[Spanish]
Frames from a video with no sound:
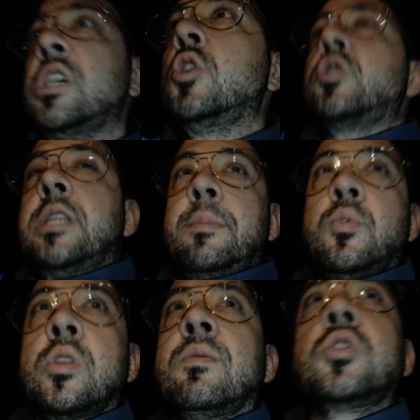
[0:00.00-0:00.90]
hijos de
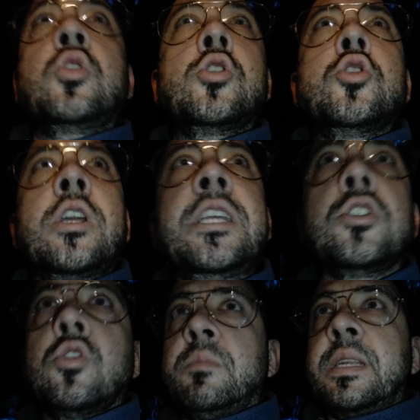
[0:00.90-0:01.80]
puta, vosotros no
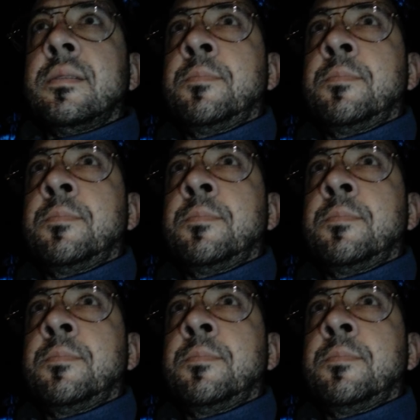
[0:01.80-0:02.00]
tenéis nombre.